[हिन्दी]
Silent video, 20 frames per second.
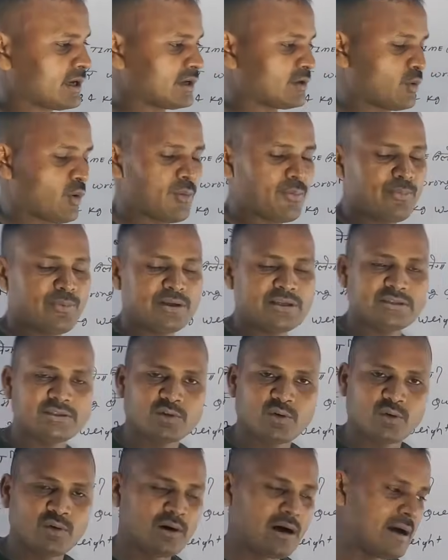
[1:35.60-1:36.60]
कट ऑफ भी
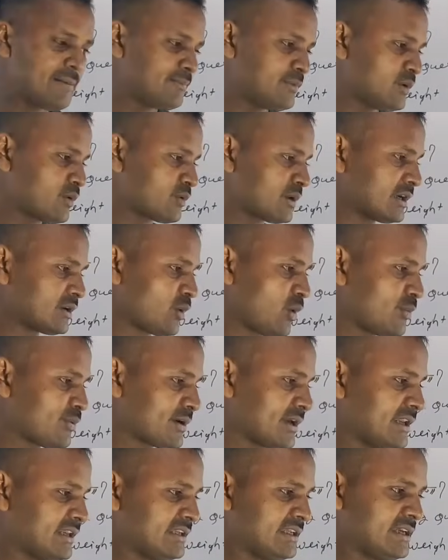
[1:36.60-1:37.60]
जो आप लोग कट ऑफ
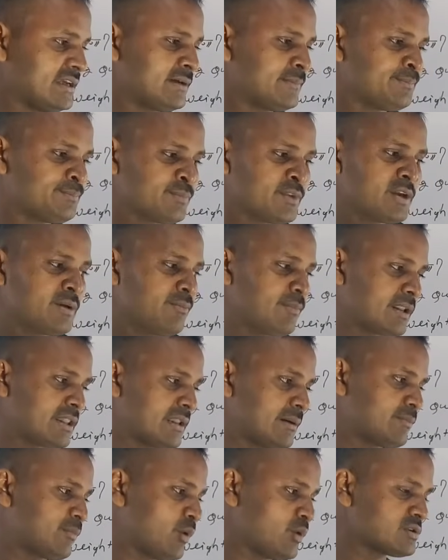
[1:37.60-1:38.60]
के लिए लिए
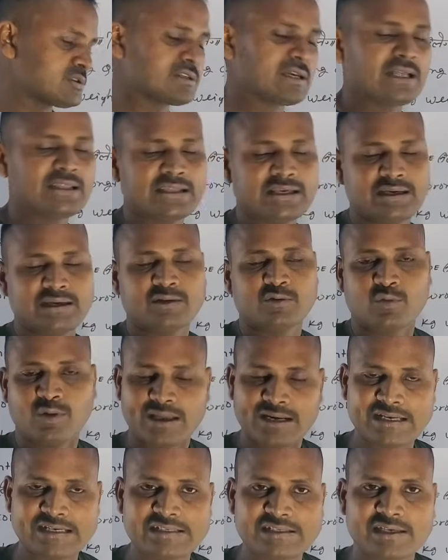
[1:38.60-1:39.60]
मतलब बहुत ज़्यादा
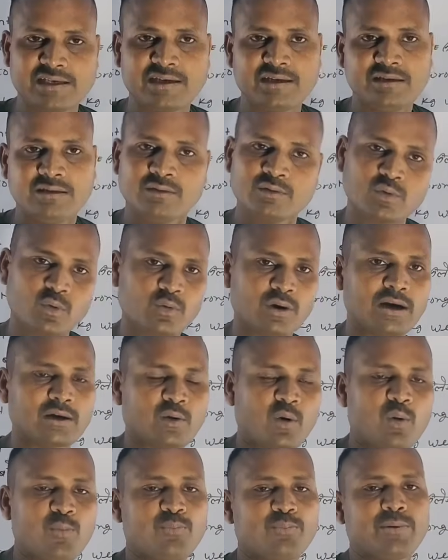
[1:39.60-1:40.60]
क्वेरीज़ हैं तो कट
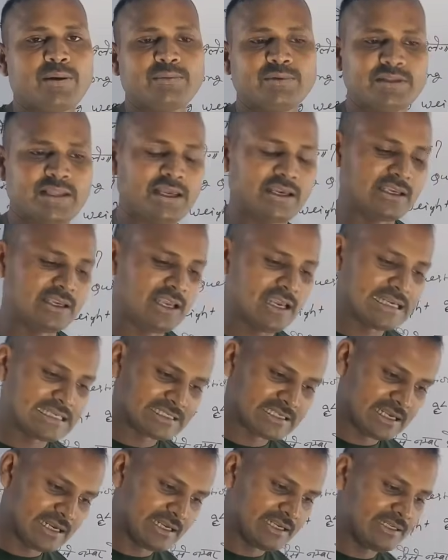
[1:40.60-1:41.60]
ऑफ पर भी देखिए
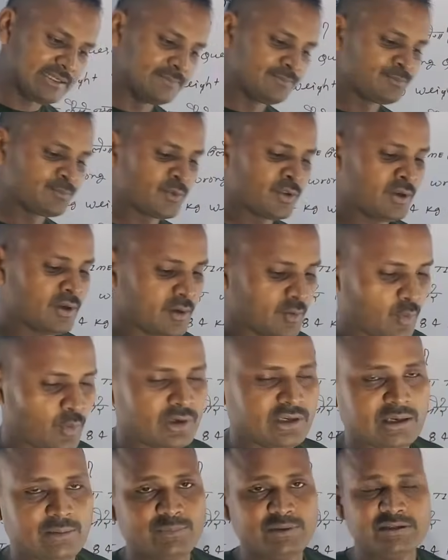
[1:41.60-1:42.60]
ऐसा है
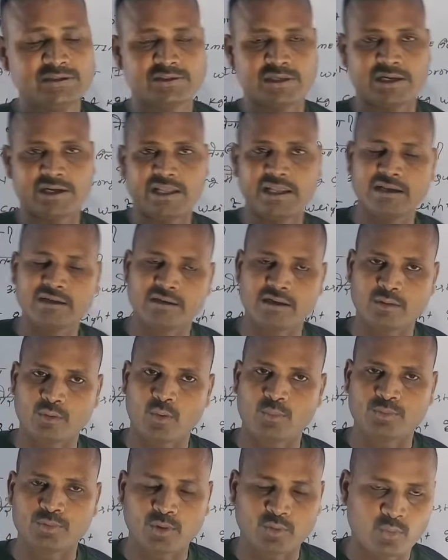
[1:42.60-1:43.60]
कोई अभी सटीक कट
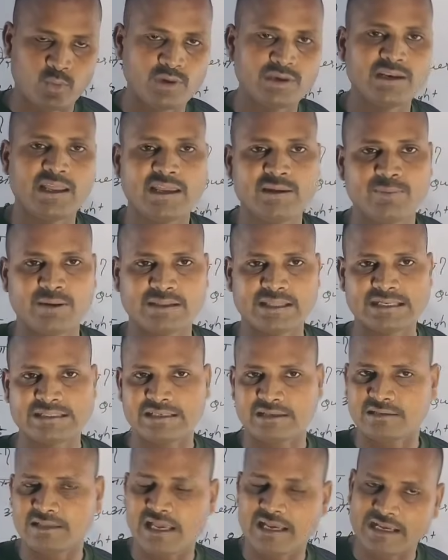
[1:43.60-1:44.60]
ऑफ तो कोई नहीं बता
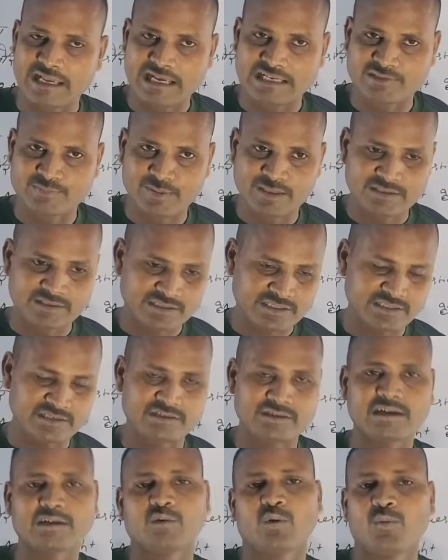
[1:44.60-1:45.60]
सकता है कि
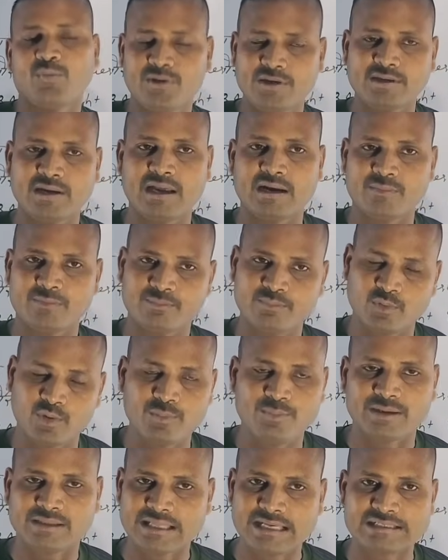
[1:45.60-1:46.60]
एक्सपेक्टेड कट ऑफ ही हर कोई
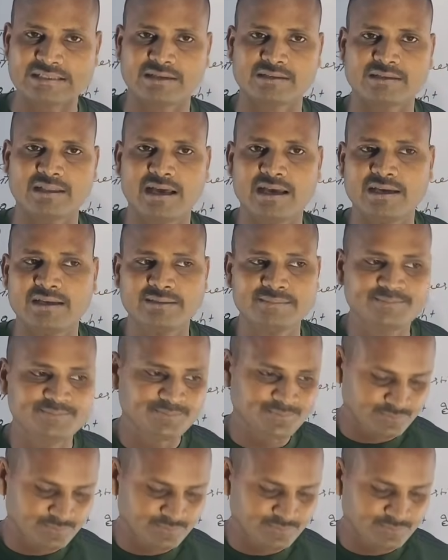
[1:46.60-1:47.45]
बता सकता है